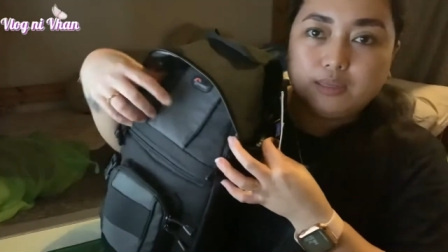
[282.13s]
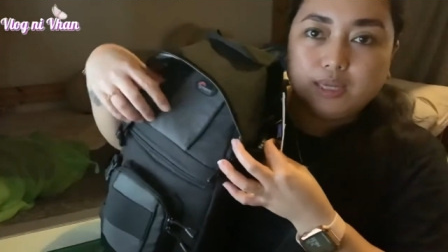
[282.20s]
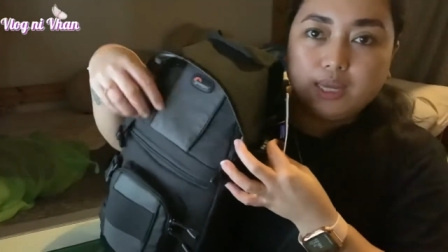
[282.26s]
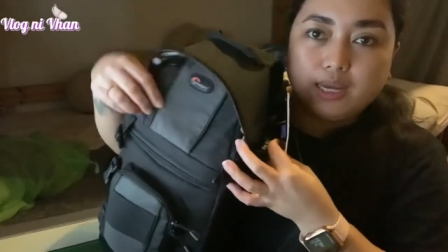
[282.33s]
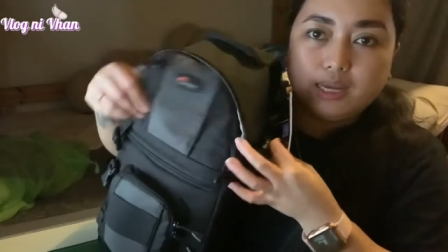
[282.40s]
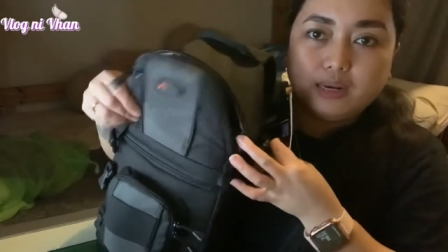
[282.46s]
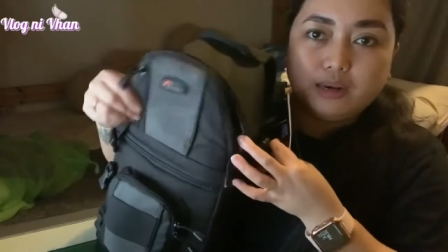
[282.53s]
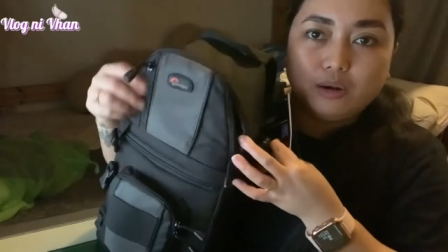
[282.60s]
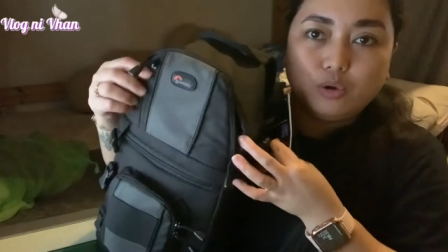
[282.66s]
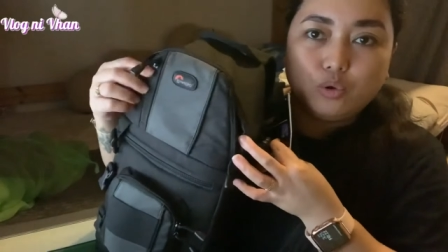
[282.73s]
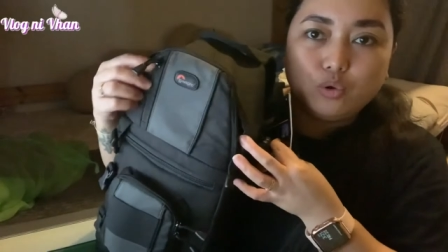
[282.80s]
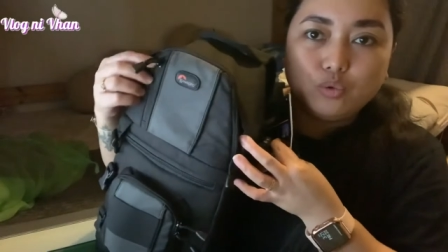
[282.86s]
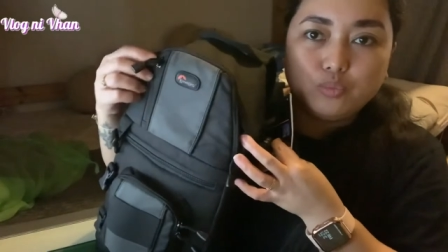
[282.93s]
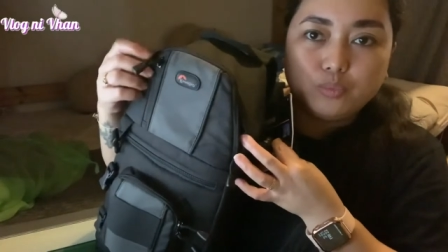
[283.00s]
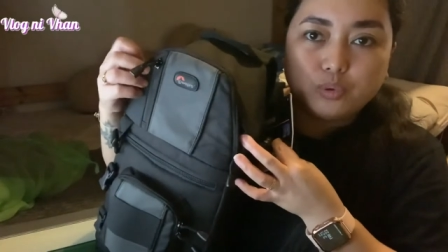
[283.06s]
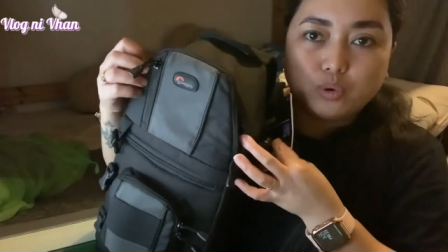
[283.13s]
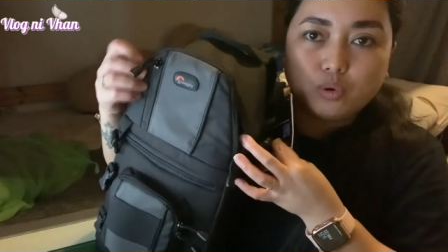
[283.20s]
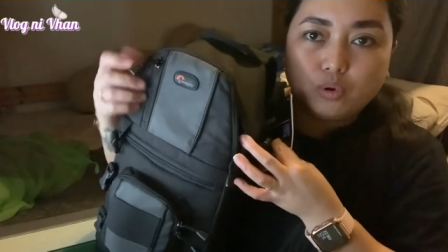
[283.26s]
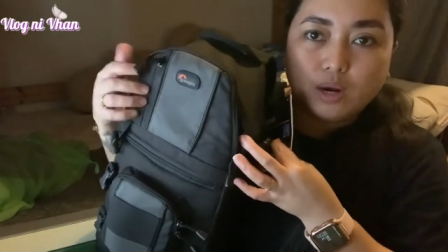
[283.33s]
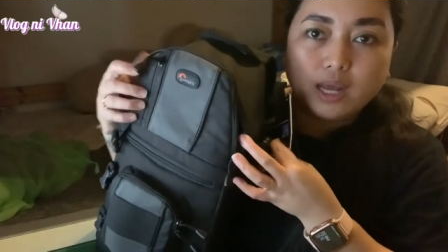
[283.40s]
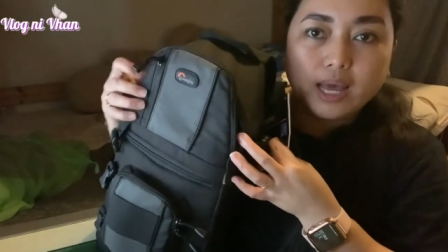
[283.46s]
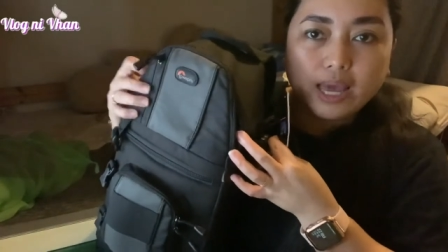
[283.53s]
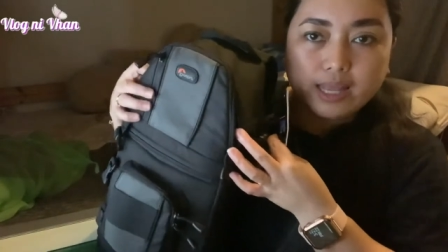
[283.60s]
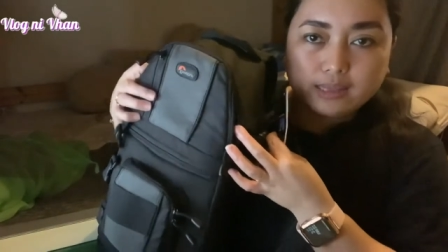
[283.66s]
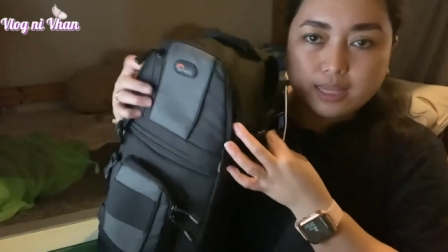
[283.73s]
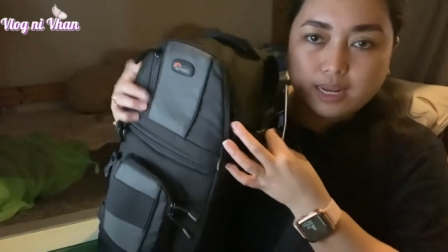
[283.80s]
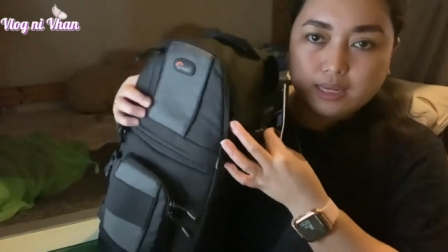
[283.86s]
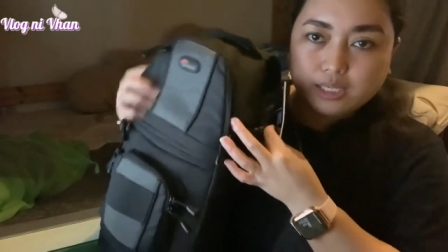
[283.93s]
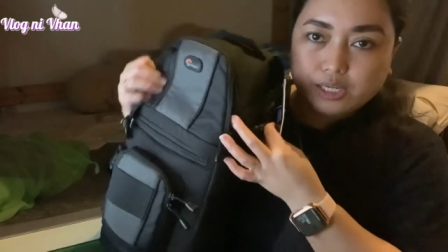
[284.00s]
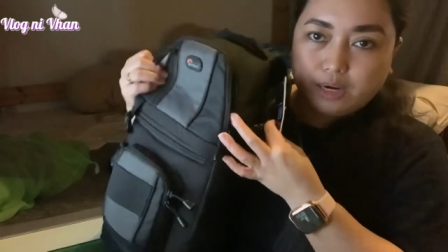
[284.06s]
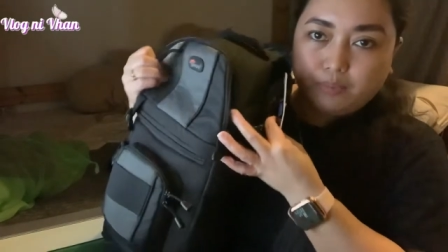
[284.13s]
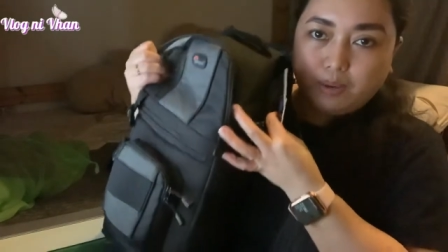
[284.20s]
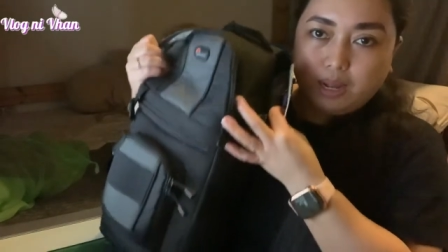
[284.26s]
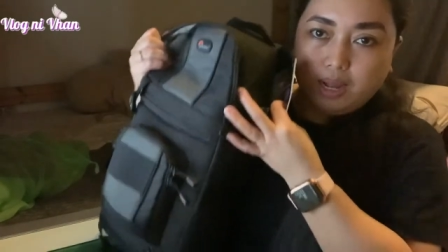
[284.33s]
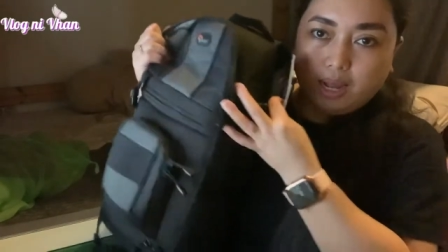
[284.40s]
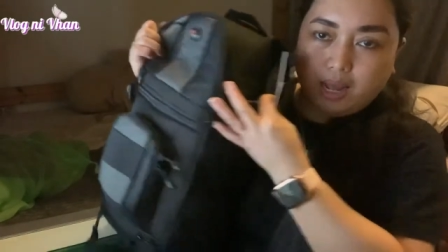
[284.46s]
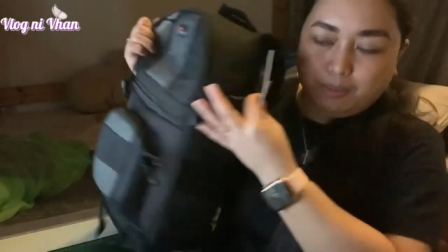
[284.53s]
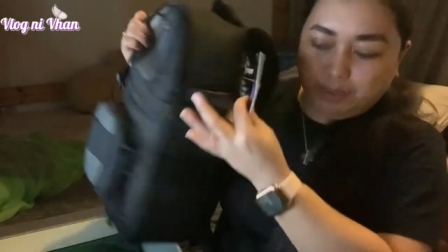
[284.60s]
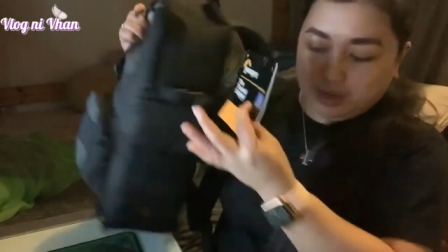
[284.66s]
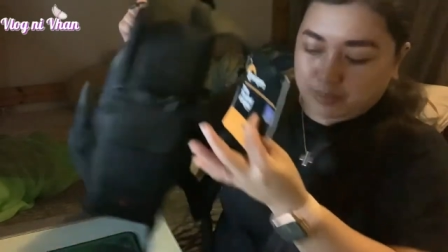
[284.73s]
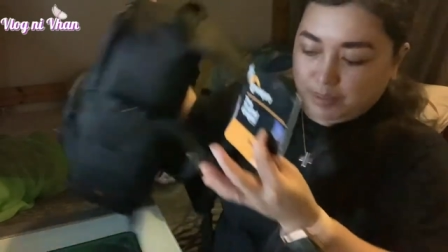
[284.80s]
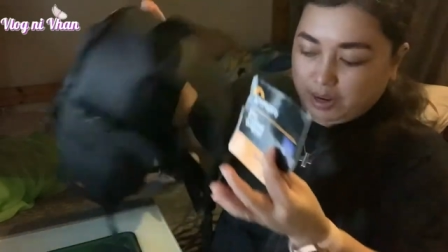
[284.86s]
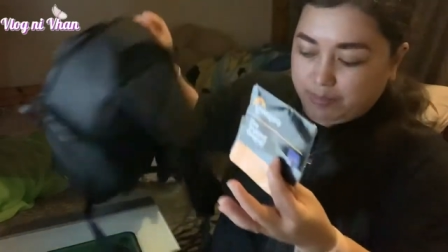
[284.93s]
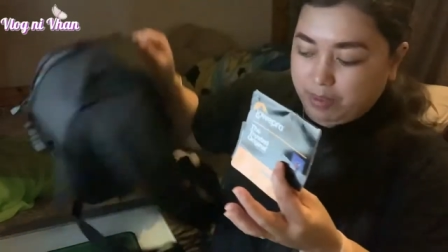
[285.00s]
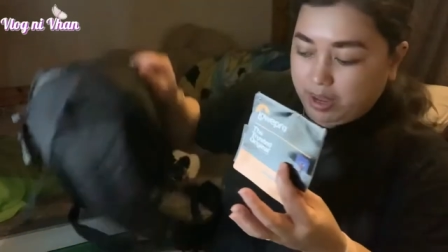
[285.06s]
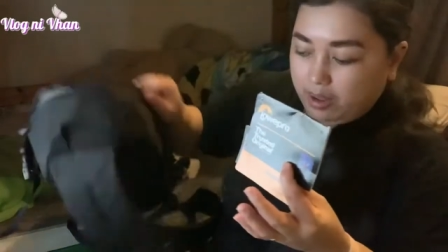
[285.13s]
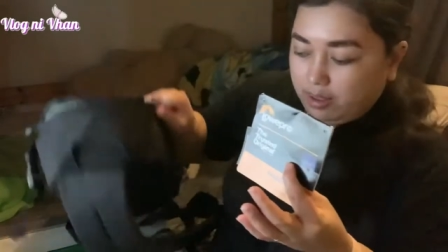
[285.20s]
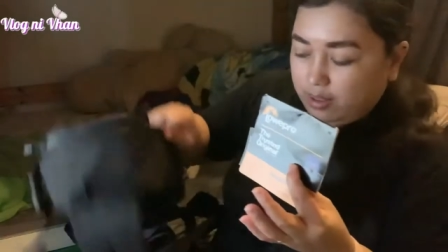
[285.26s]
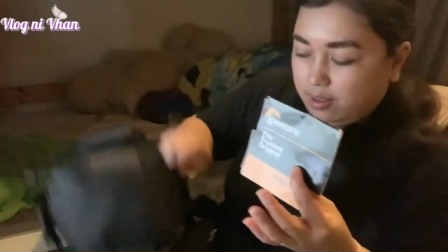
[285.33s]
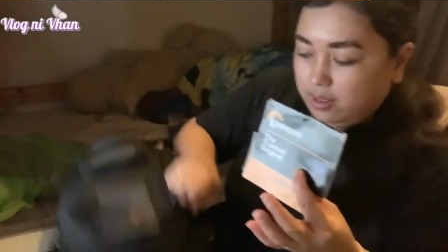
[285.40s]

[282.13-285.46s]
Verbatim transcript: Ayan. GoPro. Lagayan talaga siya ng mga camera mga bet.